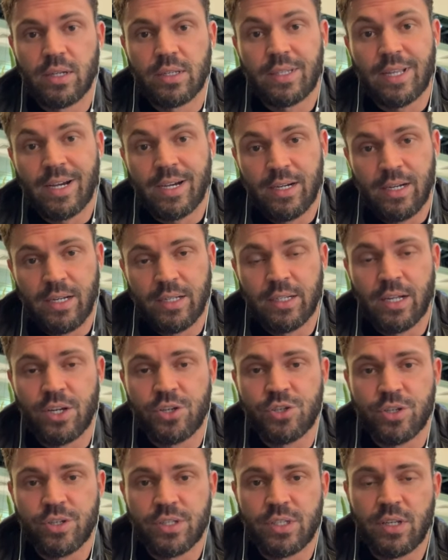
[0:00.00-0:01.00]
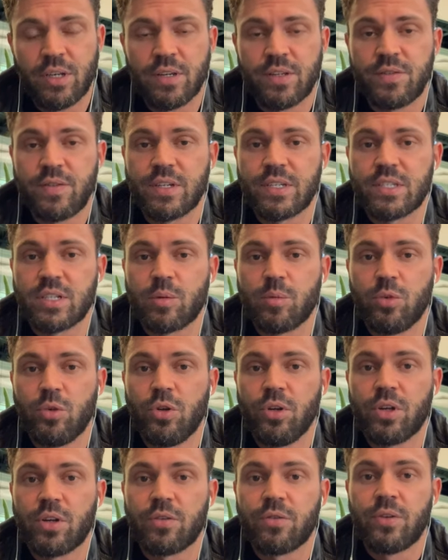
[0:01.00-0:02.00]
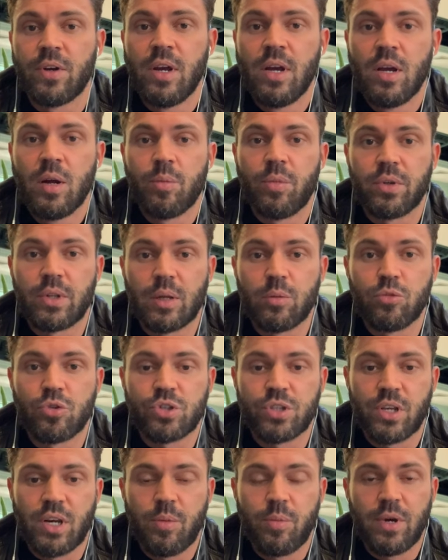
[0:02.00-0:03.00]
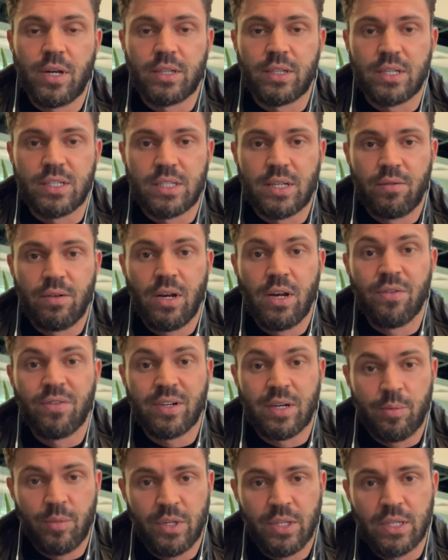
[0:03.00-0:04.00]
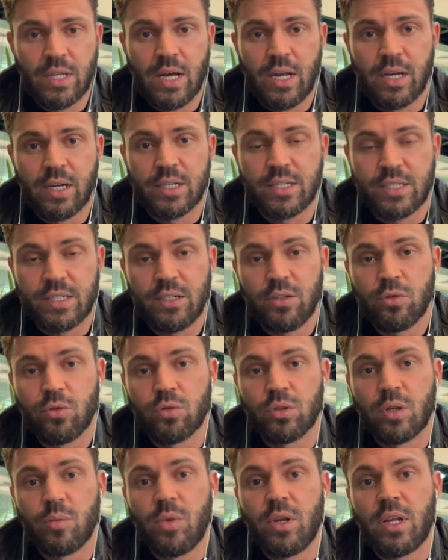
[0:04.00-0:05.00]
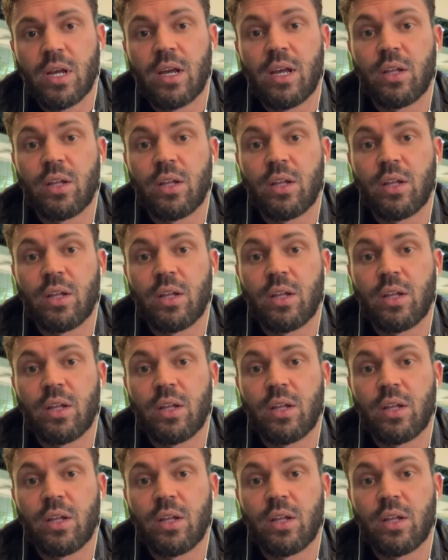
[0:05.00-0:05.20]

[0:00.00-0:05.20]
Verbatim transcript: так или иначе известных блогеров, потому что ребята оставляли в комментариях ссылки, ссылку на меня.